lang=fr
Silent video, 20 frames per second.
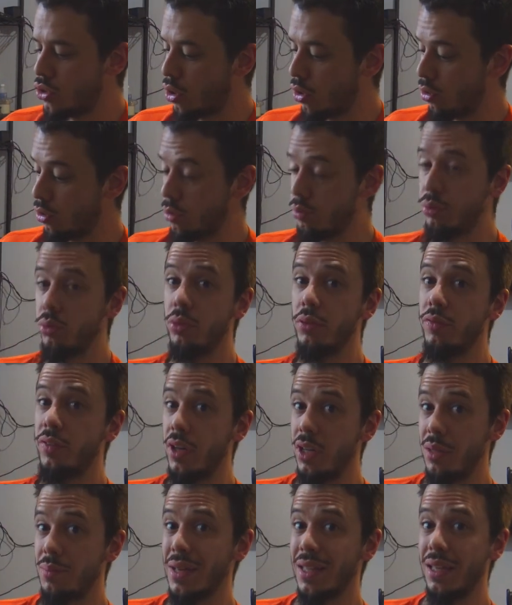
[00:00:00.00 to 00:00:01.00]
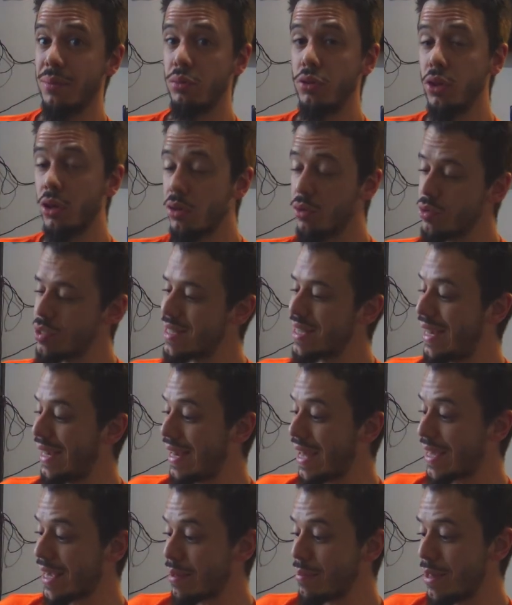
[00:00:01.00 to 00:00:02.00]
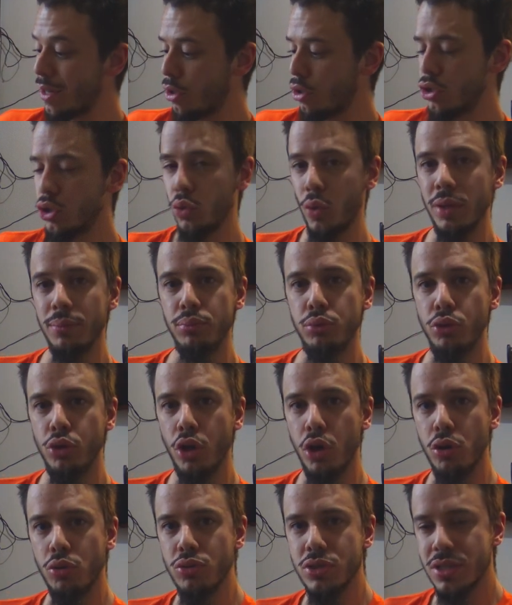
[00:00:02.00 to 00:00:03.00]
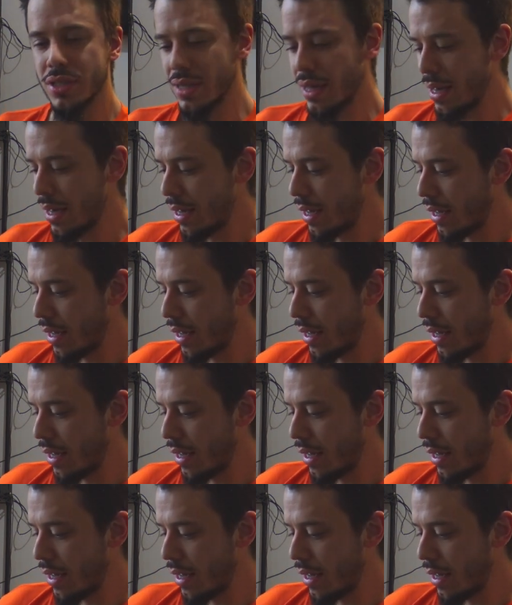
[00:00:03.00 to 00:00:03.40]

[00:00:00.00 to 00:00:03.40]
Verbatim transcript: Donc, pour faire des batteries plus grosses, la caméra doit être plus grosse,